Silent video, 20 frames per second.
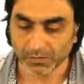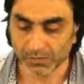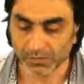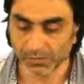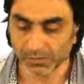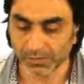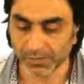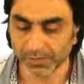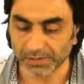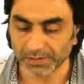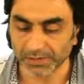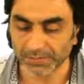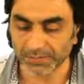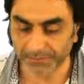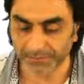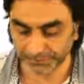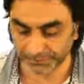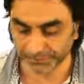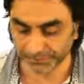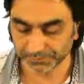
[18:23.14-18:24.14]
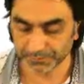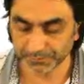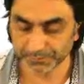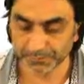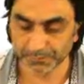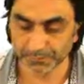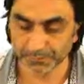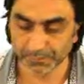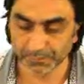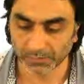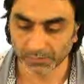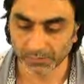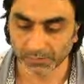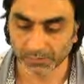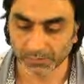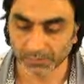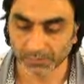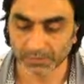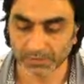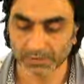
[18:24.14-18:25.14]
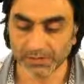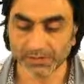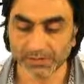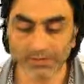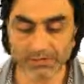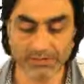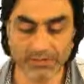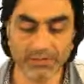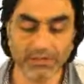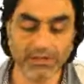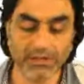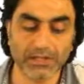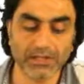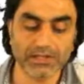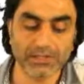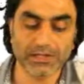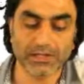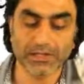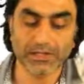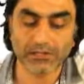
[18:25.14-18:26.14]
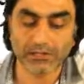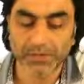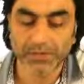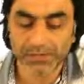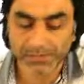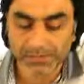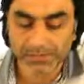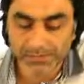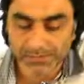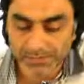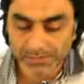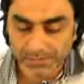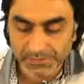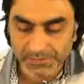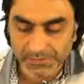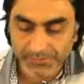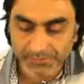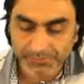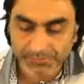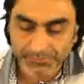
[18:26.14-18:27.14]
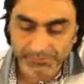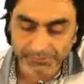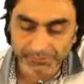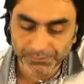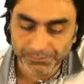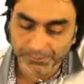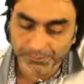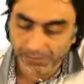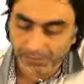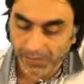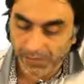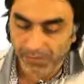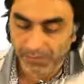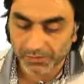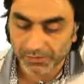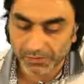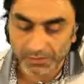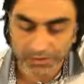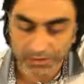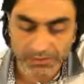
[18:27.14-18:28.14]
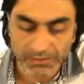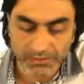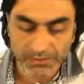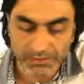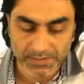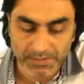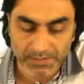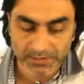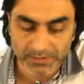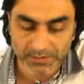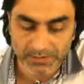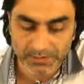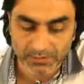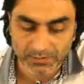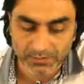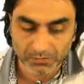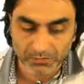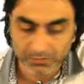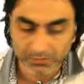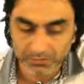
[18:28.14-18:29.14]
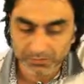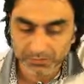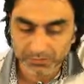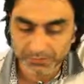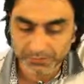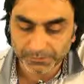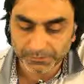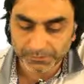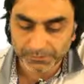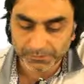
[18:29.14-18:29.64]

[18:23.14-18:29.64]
o zaman kesinlikle zalimlerdeniz. Evet daha isabetli oldu.